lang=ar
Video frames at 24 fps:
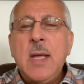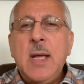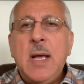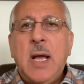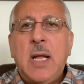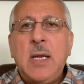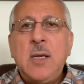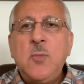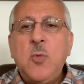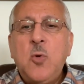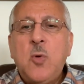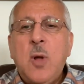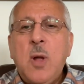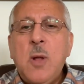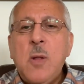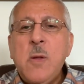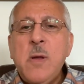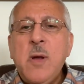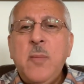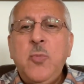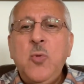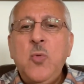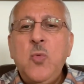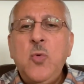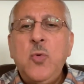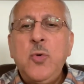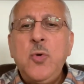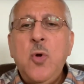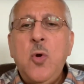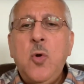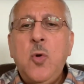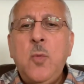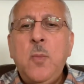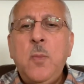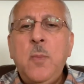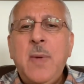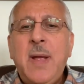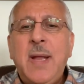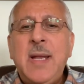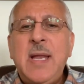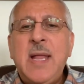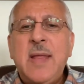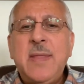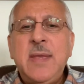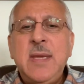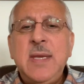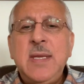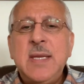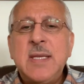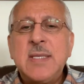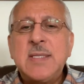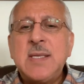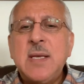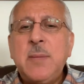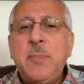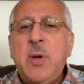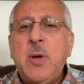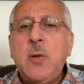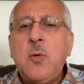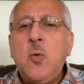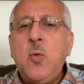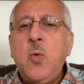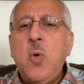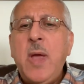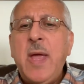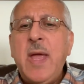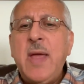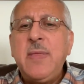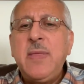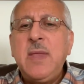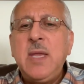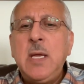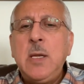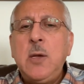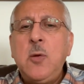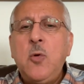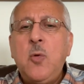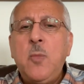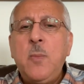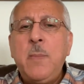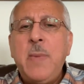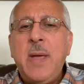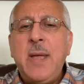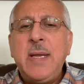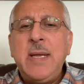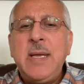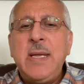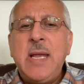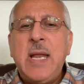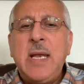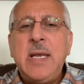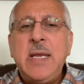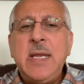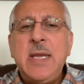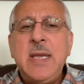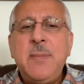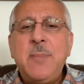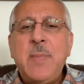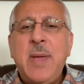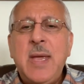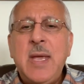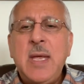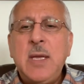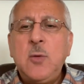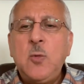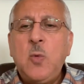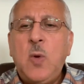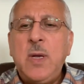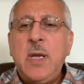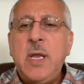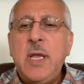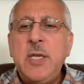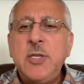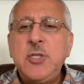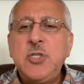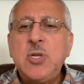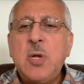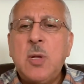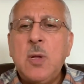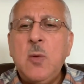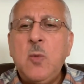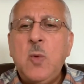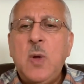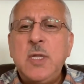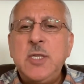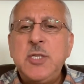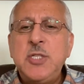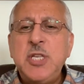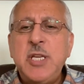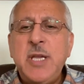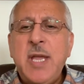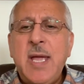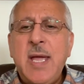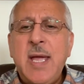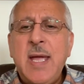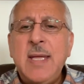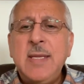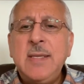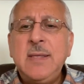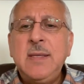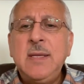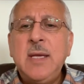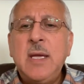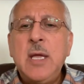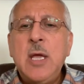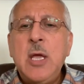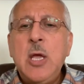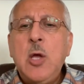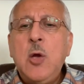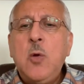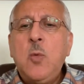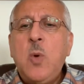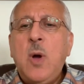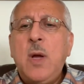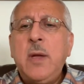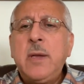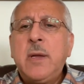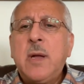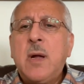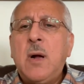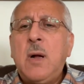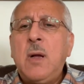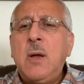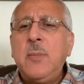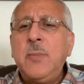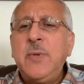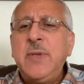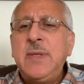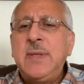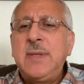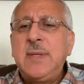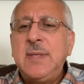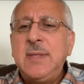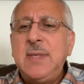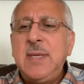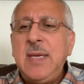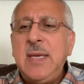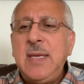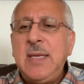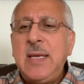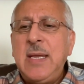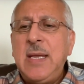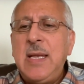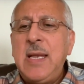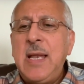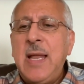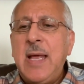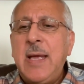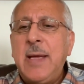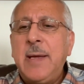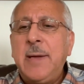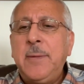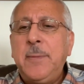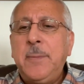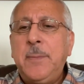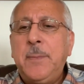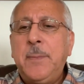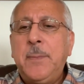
المقربون هم الذين سبقوا هذه الامه الى الايمان والهجره والجهاد واقامه دين الله